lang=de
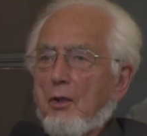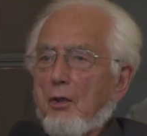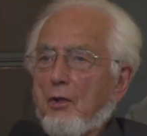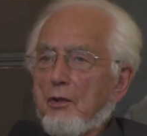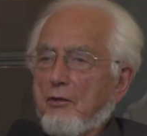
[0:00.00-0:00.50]

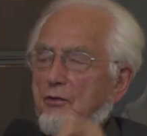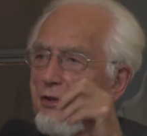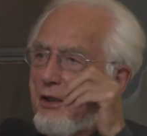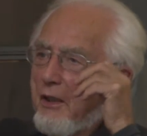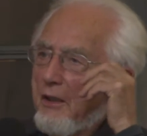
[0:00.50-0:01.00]
und
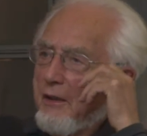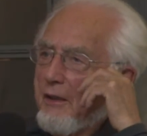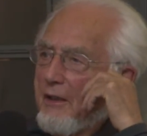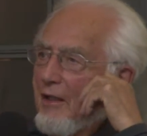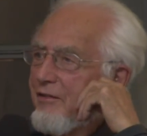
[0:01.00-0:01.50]

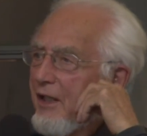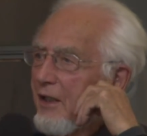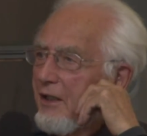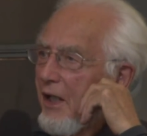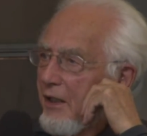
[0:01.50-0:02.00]
dass
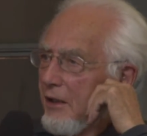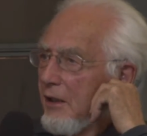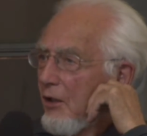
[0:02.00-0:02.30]
er keinen